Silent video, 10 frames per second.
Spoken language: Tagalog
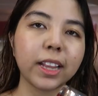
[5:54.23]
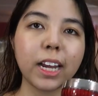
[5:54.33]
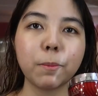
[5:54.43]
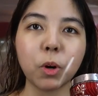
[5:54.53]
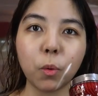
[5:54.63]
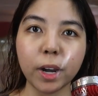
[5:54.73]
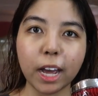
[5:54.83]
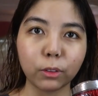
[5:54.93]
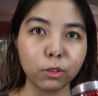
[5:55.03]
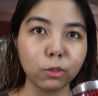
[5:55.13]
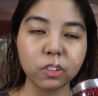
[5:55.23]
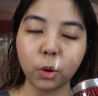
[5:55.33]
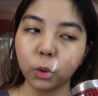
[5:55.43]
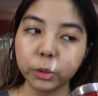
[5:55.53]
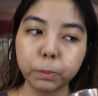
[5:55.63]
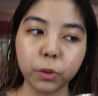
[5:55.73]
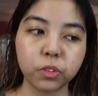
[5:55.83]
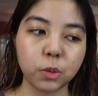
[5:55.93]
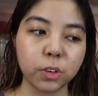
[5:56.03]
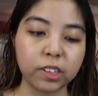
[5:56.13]
and alam ko wala to dun sa old
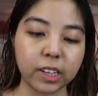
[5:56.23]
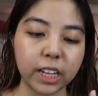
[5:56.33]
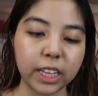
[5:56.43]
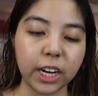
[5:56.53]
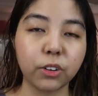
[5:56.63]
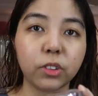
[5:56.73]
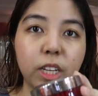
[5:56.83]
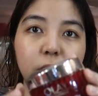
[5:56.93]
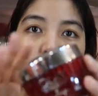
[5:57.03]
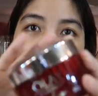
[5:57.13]
post ko na skincare routine